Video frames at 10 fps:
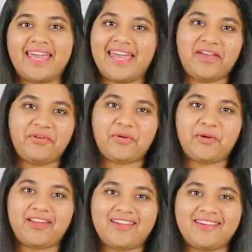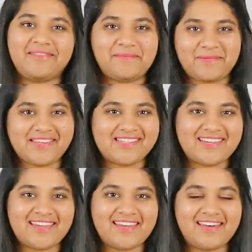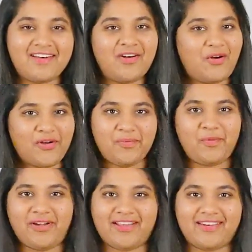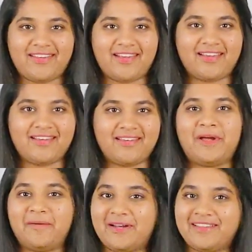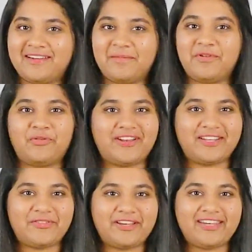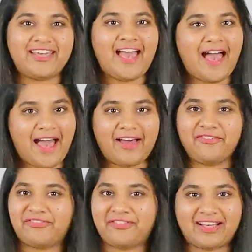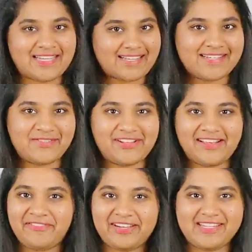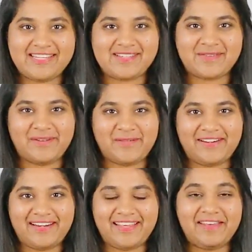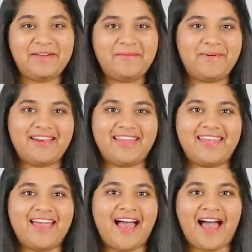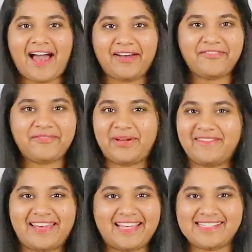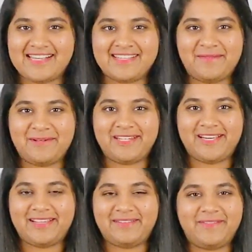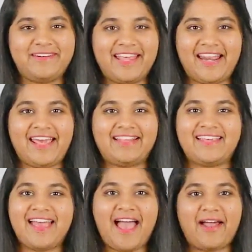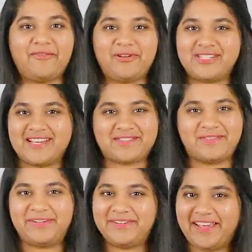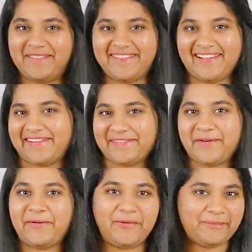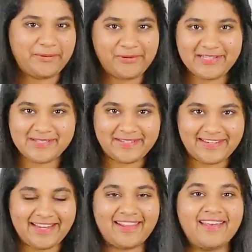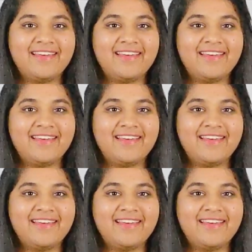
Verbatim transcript: హే ఎవ్రీవన్ పీజే హియర్ ఆన్ పాకెట్ టెక్ మనం అందరం ట్వంటీ ట్వంటీ హాఫ్ సక్సెస్ఫుల్గా ఫినిష్ చేసుకున్నామండి మరి హాఫ్ మనం ఏం చేసామో తెలీదు నేనైతే హ్యాండ్ వాష్ చేసుకుంటూనే ఉన్నాను హోప్ యూ ఆల్సో డేర్